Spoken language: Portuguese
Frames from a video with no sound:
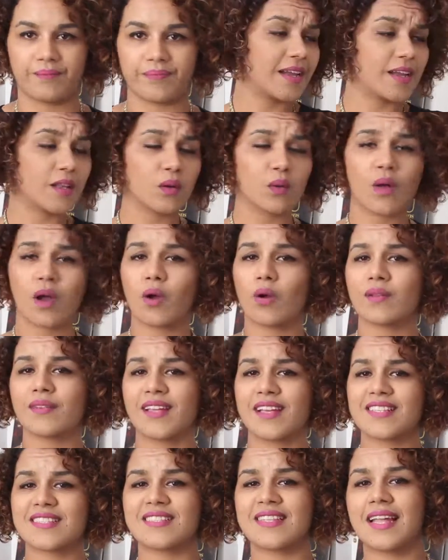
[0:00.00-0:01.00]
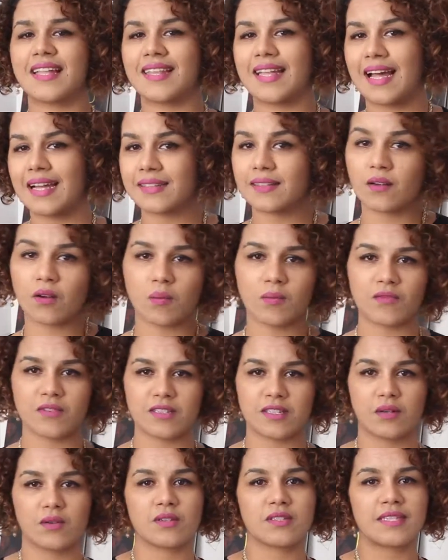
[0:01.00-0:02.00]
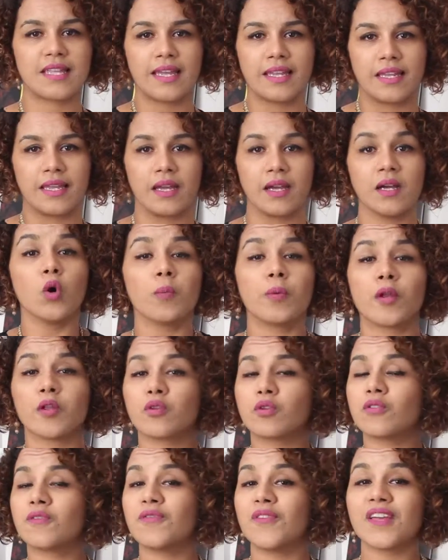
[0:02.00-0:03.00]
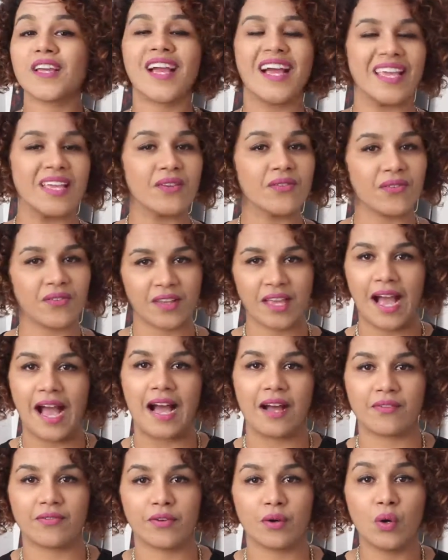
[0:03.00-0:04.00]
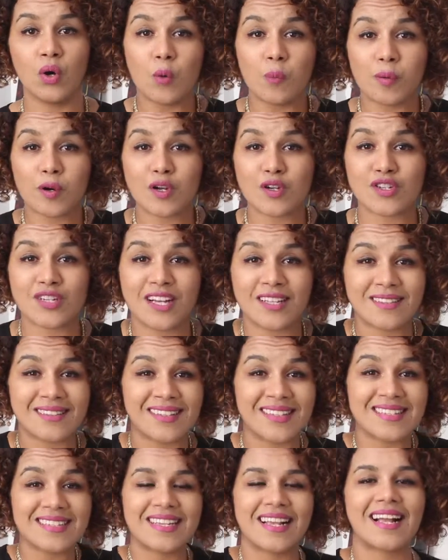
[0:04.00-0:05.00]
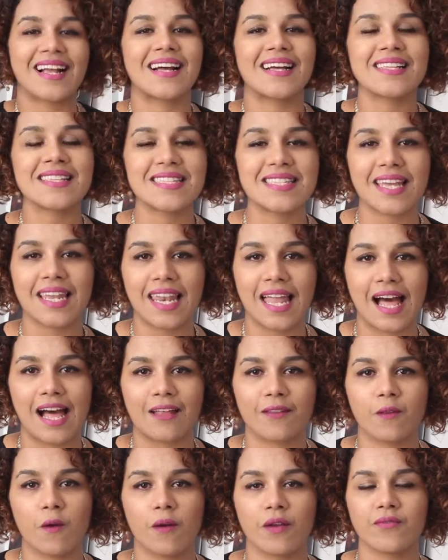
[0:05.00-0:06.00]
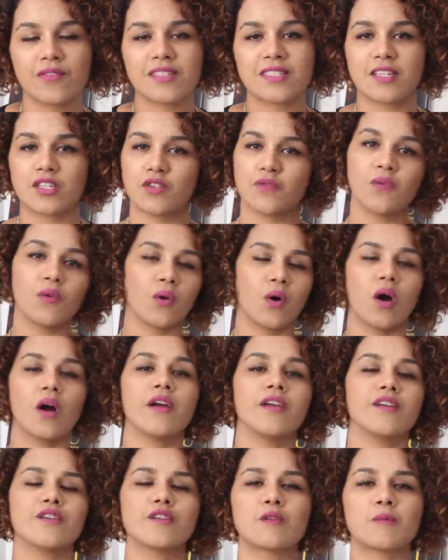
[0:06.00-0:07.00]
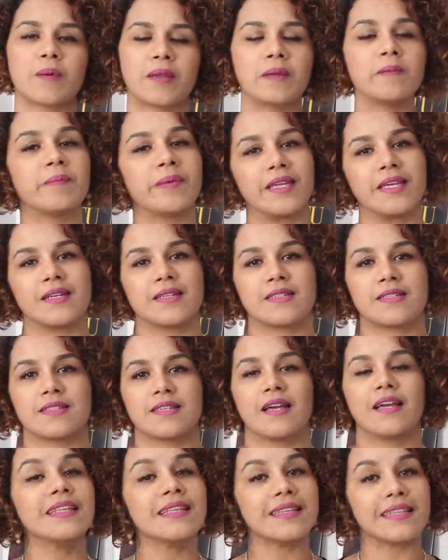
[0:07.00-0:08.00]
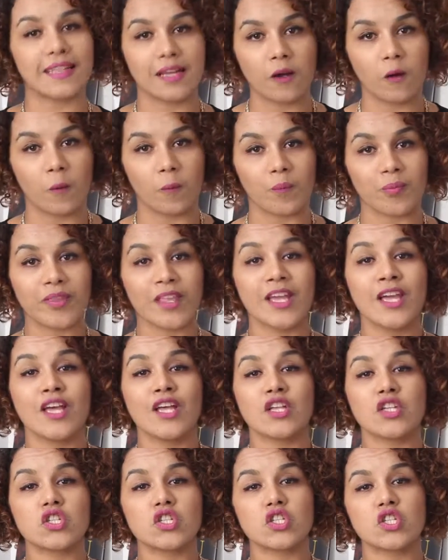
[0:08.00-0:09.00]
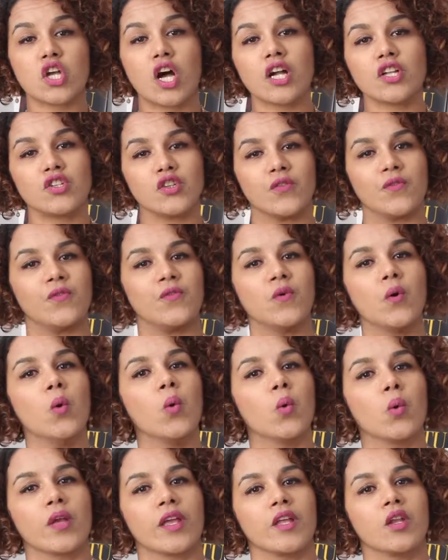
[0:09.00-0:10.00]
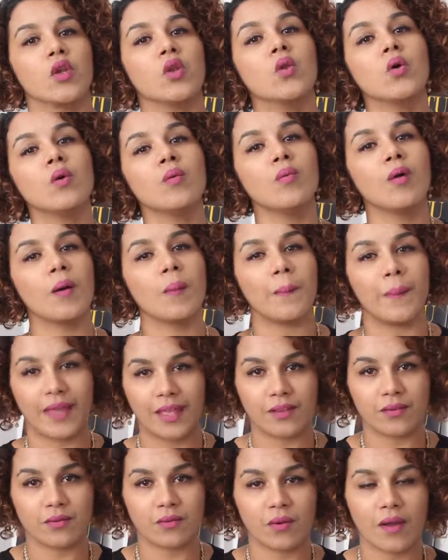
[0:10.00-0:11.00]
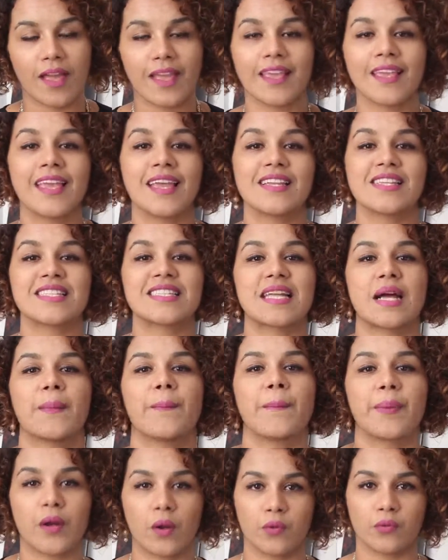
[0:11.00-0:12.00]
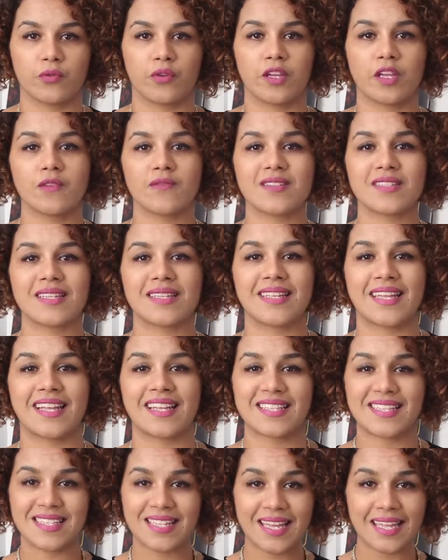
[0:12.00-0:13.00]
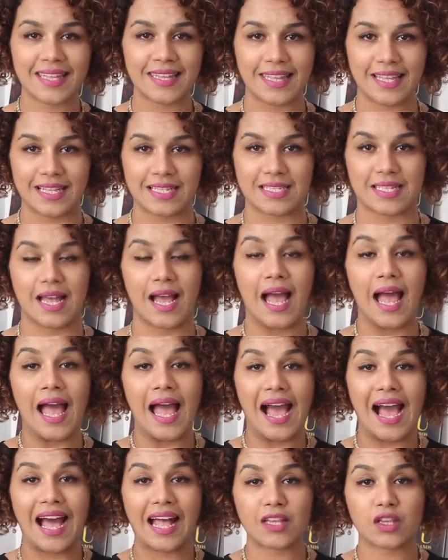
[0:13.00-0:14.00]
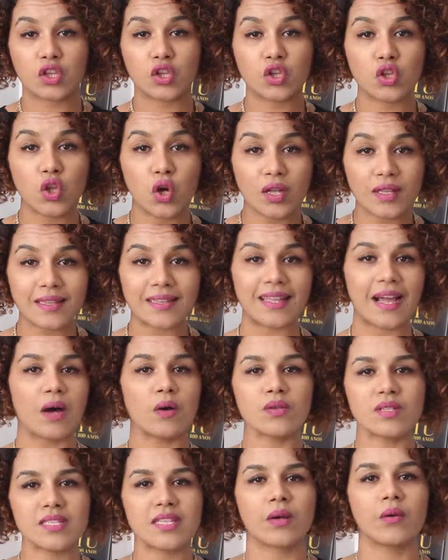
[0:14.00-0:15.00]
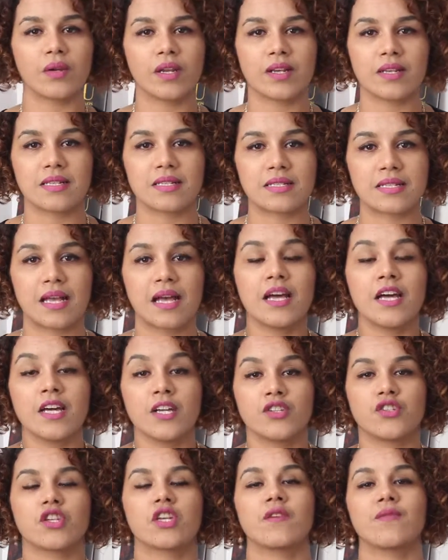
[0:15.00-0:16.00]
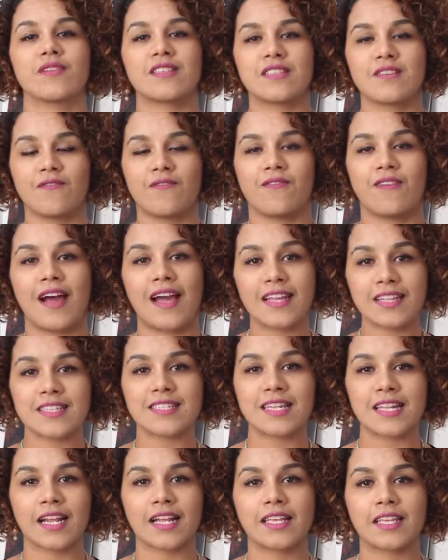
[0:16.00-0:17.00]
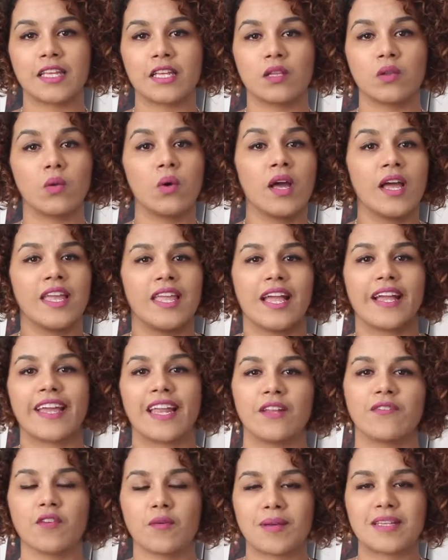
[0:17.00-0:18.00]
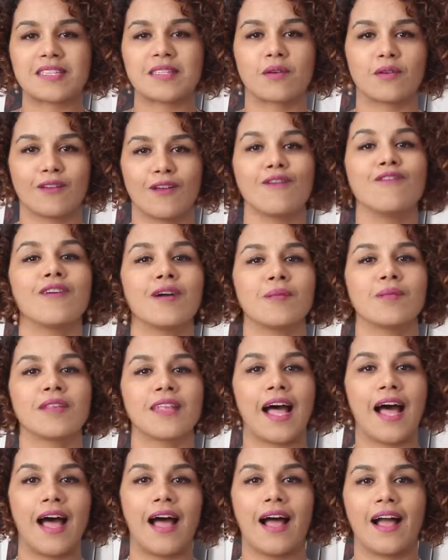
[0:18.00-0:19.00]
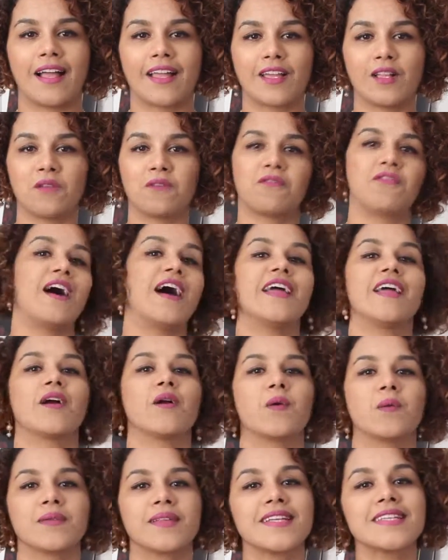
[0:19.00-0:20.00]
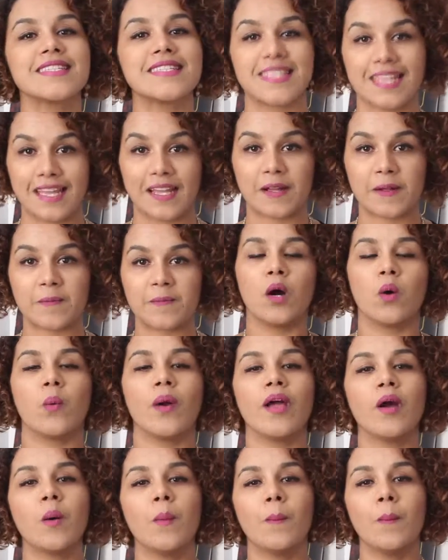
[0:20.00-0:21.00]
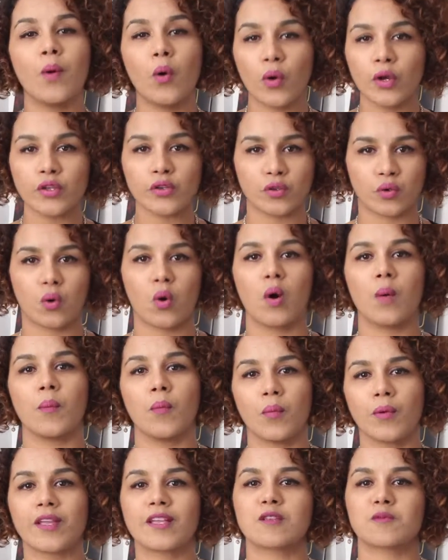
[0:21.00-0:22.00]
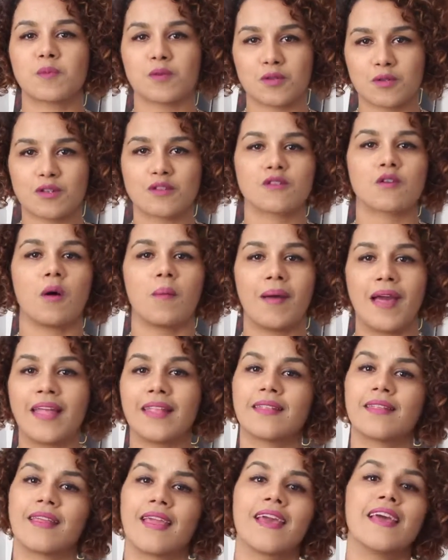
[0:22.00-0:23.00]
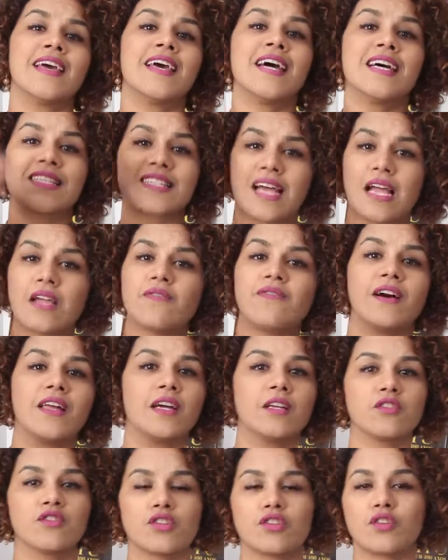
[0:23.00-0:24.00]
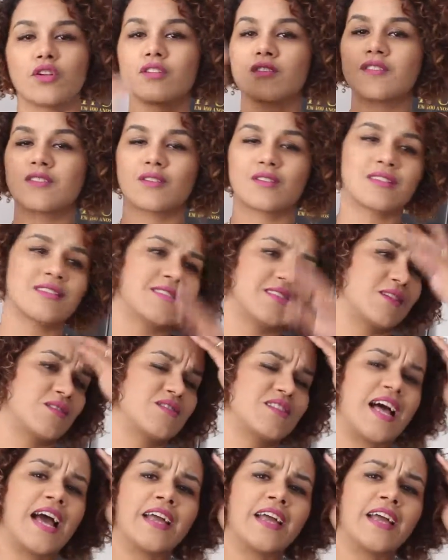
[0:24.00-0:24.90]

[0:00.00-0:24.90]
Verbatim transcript: Aquilo não acontece na data como você gostaria, o produto fica inviável, o projeto tem que ser cancelado e você divulgou isso para a imprensa. Então, só divulgue no momento em que ele está pronto, em que você tenha certeza, a total segurança de que você vai dizer aquilo e aquela informação não vai mudar, aquilo vai acontecer. Um erro muito comum que as pessoas cometem é sair falando de todos os seus anseios.